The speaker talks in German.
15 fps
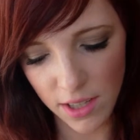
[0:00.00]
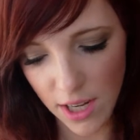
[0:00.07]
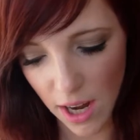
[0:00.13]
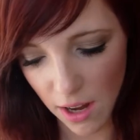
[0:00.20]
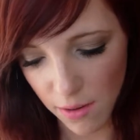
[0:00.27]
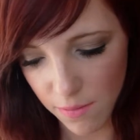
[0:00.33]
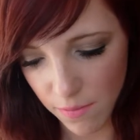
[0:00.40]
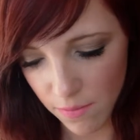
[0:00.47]

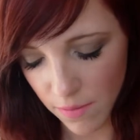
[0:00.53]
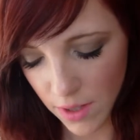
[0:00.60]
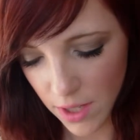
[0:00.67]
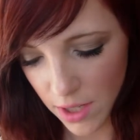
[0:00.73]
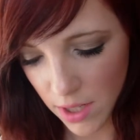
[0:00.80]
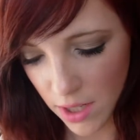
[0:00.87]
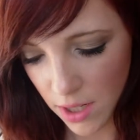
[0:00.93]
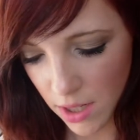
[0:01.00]
ja,
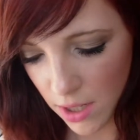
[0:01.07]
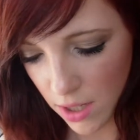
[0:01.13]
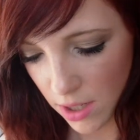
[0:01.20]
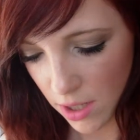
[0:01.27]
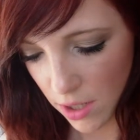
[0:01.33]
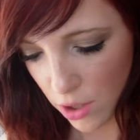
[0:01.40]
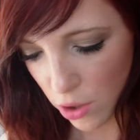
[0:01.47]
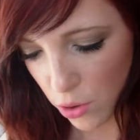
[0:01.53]

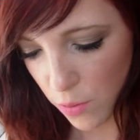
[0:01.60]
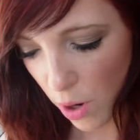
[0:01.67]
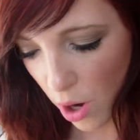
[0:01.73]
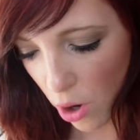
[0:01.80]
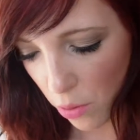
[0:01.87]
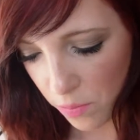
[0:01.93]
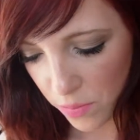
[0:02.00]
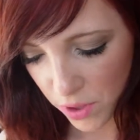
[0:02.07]

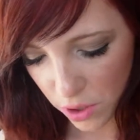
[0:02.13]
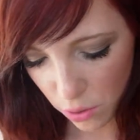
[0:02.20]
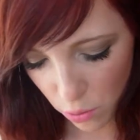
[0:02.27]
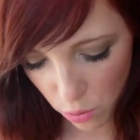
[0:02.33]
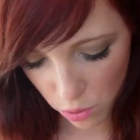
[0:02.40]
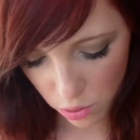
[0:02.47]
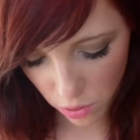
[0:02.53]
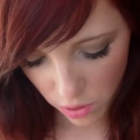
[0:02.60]
überhaupt nicht
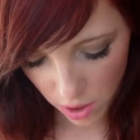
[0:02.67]
rot